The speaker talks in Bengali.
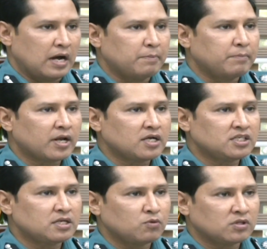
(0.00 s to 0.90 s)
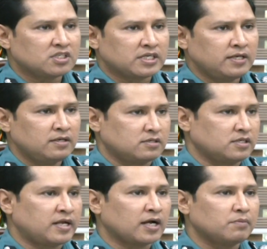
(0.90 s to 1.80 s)
আমরা যেটা বলতে চাই
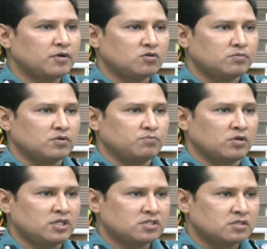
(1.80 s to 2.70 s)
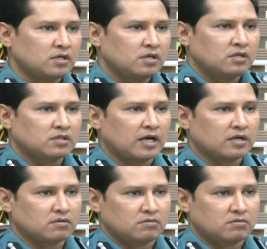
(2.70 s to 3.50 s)
যে ঢাকা মেট্রোপলিটন পুলিশ তার